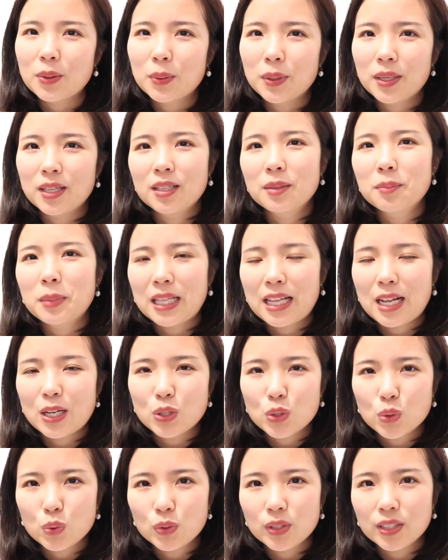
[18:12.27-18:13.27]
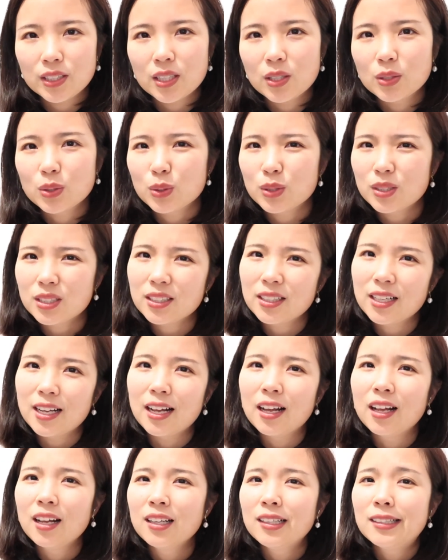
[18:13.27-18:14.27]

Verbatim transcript: 我也能把它处理掉，就尽量